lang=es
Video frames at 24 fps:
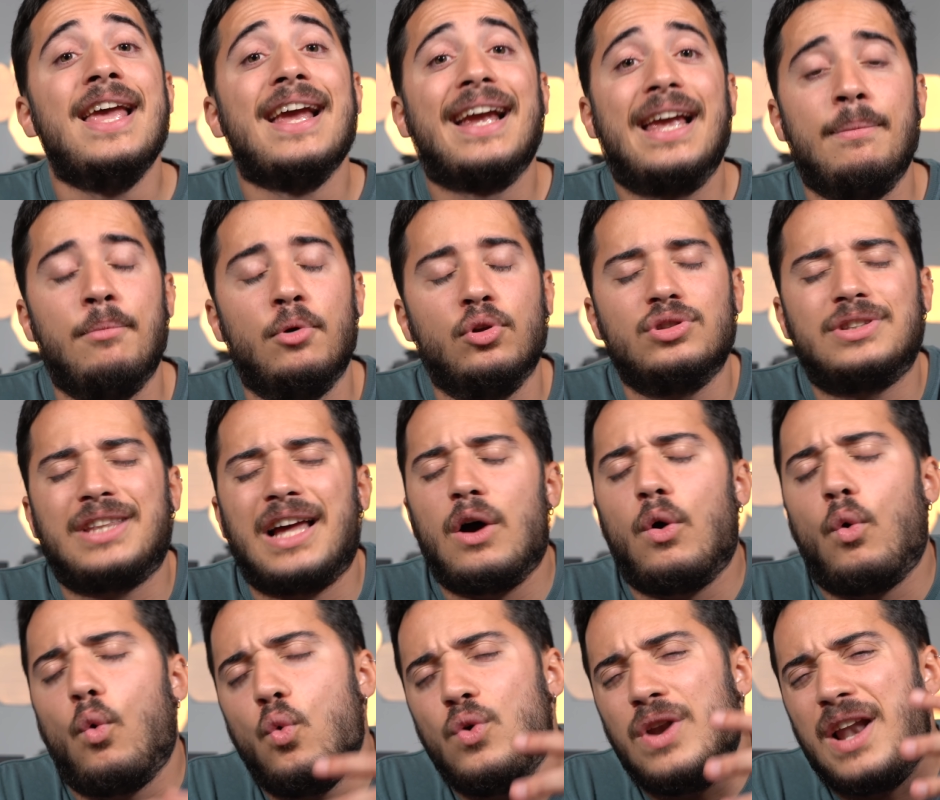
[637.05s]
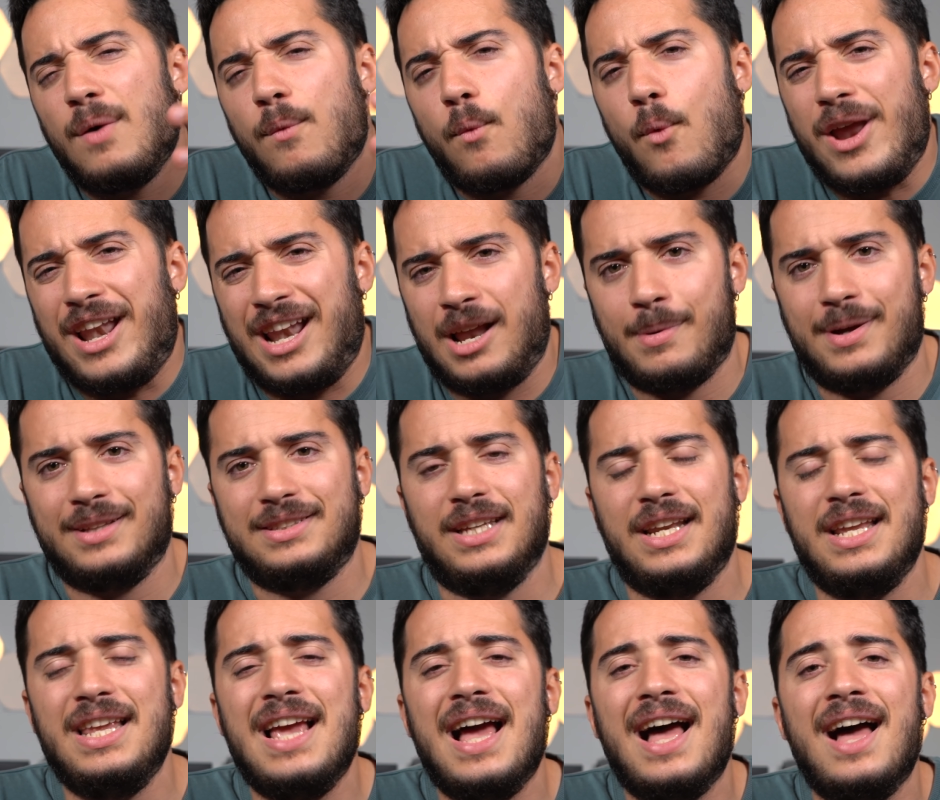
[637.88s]
que monta una buena
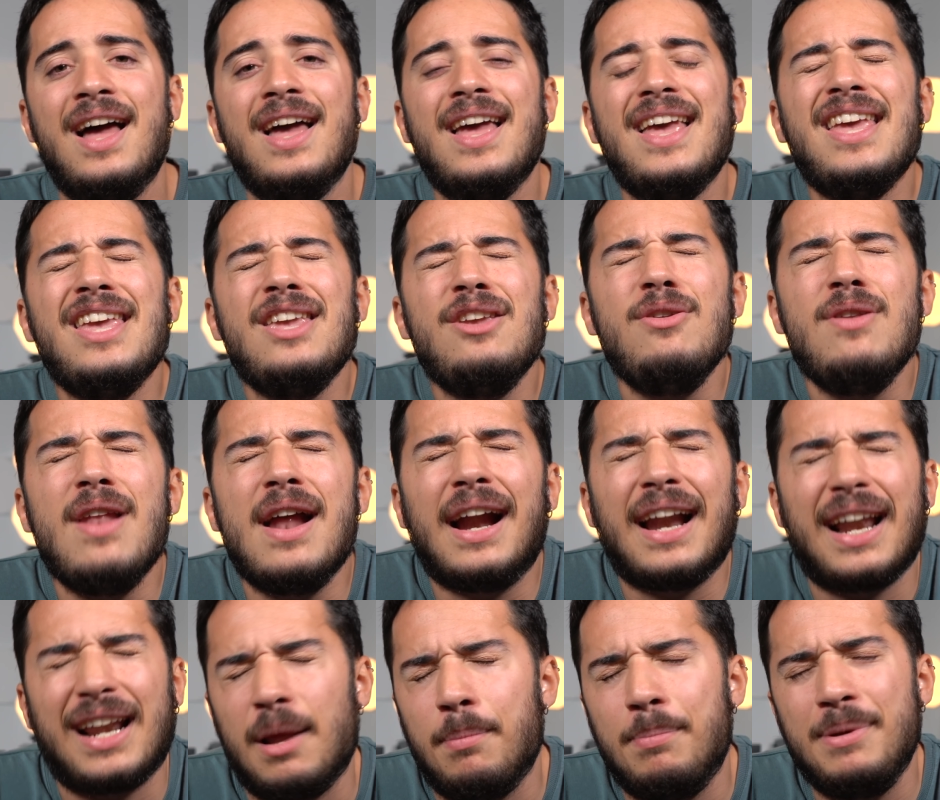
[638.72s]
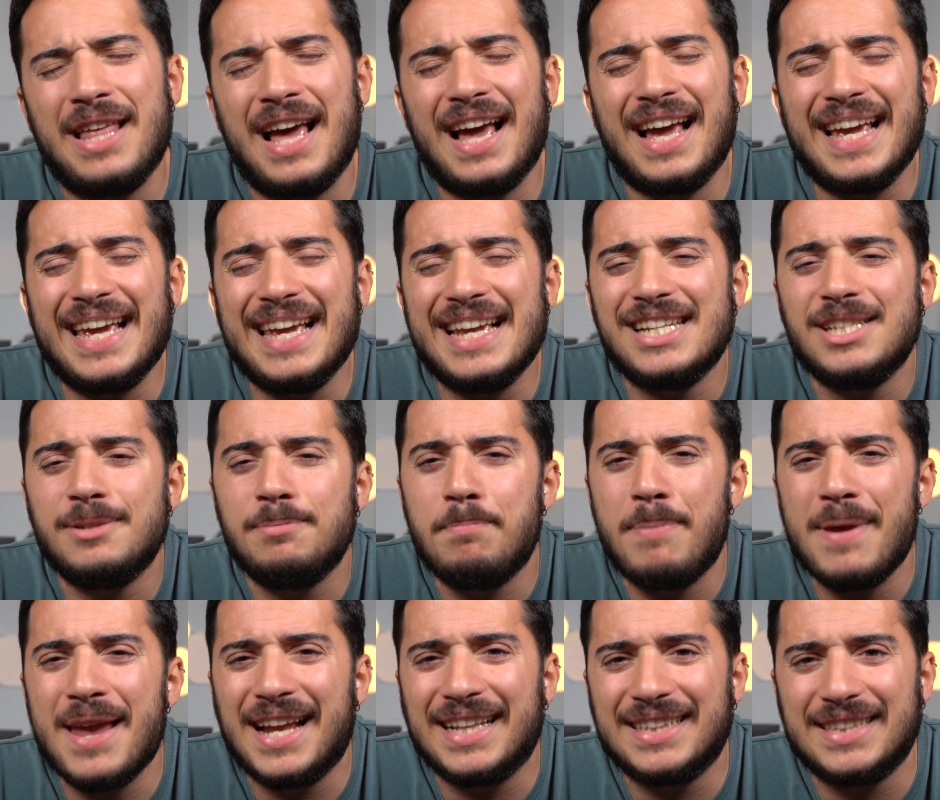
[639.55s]
batería y una carrera rápida
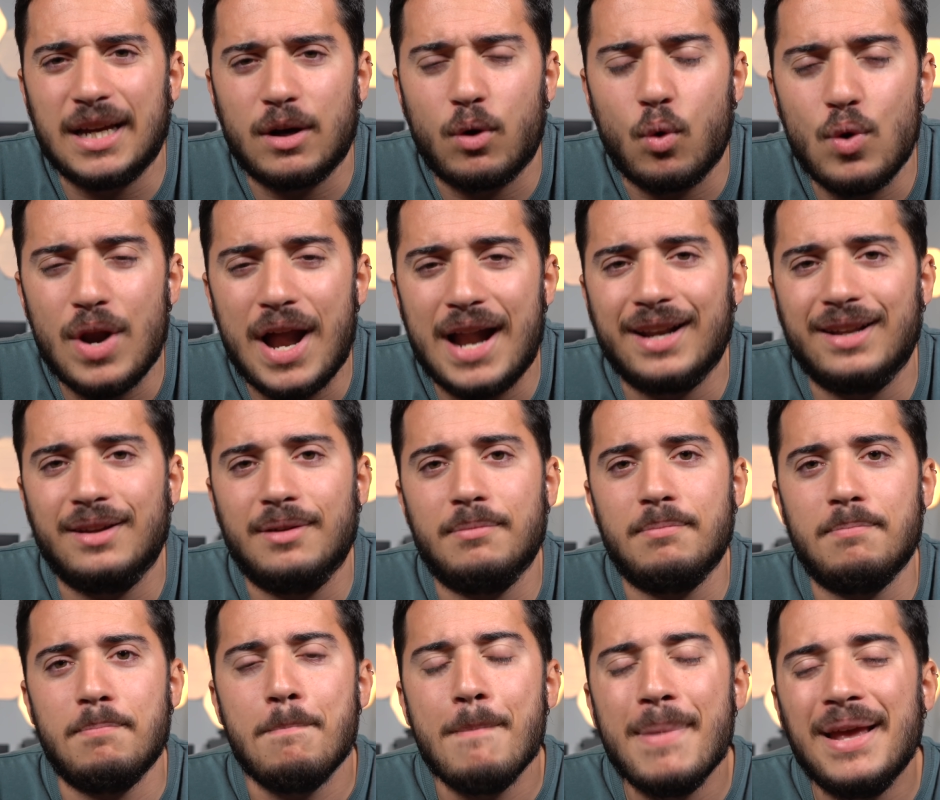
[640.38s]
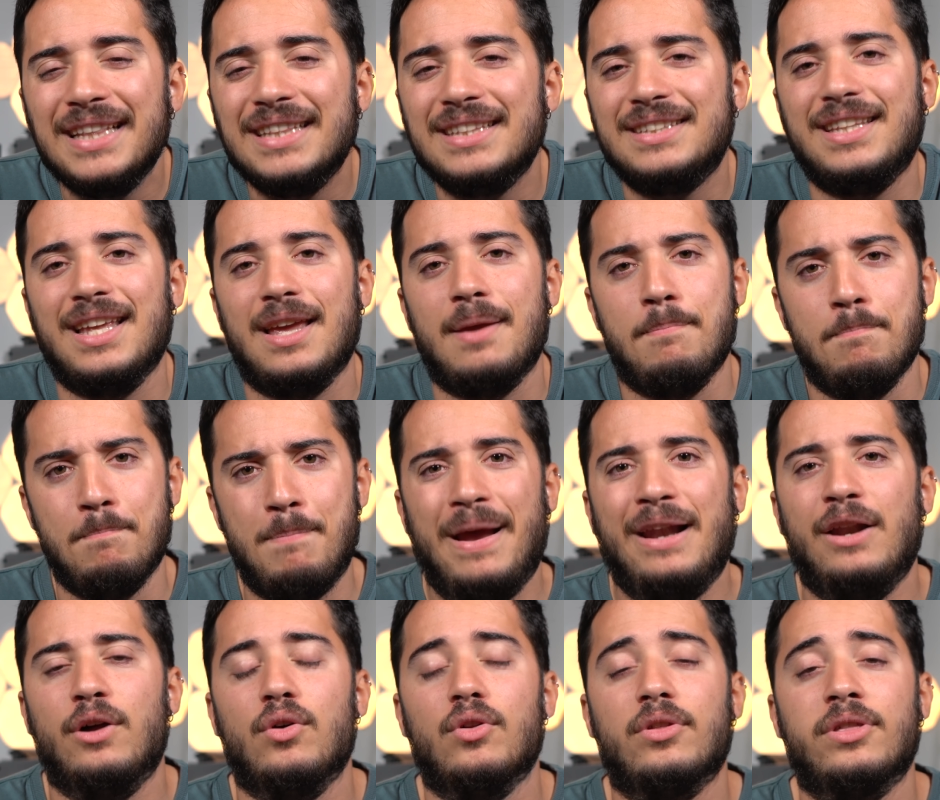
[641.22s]
espectacularmente
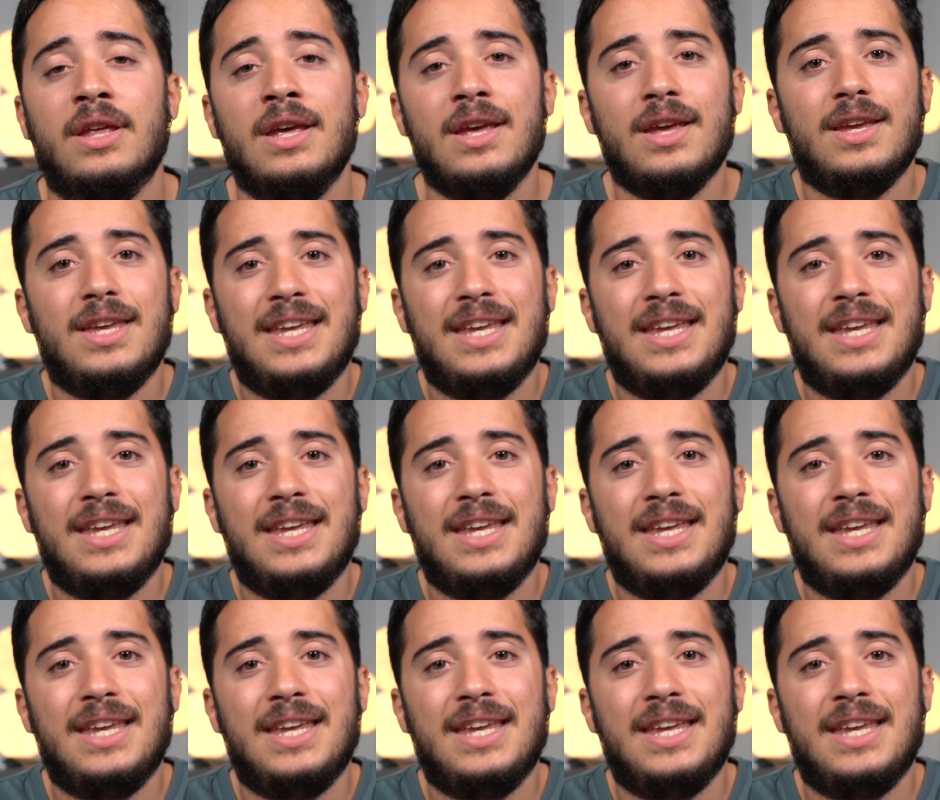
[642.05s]
veloz.